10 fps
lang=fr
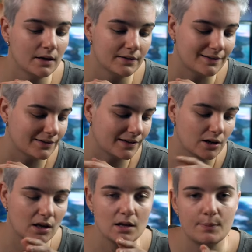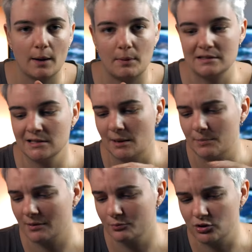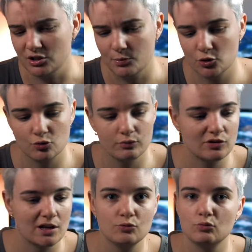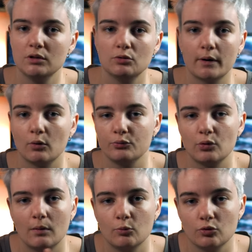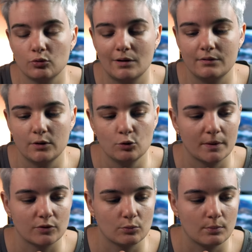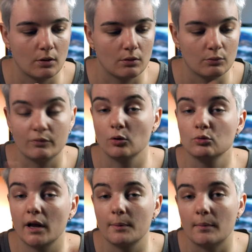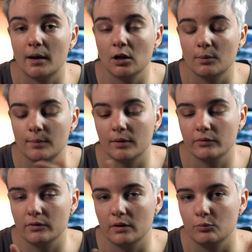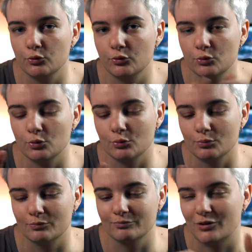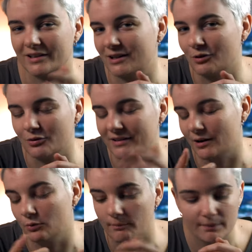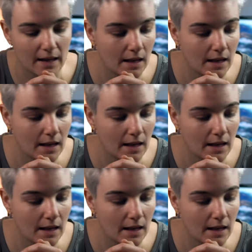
C'est un sac qui est hyper pratique, il a plein de petites poches que vous allez du coup découvrir au fur et à mesure de la vidéo parce qu'on va, en ouvrir pas mal quand même, hein. c'est le but de voir ce qu'il y a dans le sac quoi.